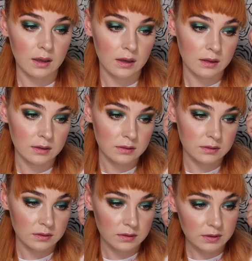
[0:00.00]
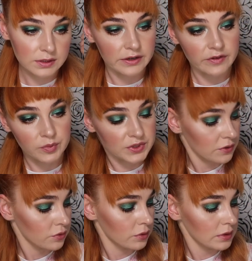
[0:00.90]
Ja, der wird mir
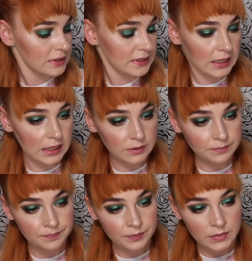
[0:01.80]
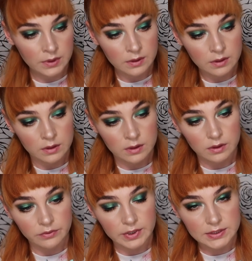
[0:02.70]
zu dunkel sein.
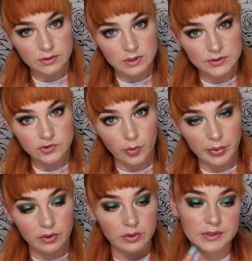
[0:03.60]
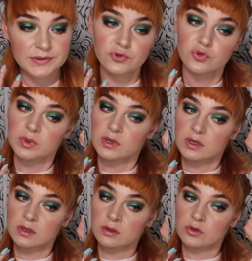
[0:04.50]
Vielleicht so als Topper oder so über
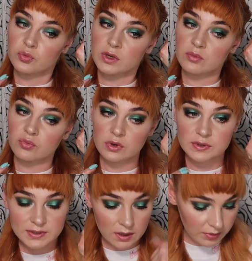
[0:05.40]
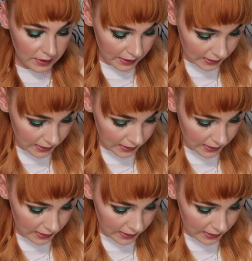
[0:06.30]
den, über den Bronzer, aber der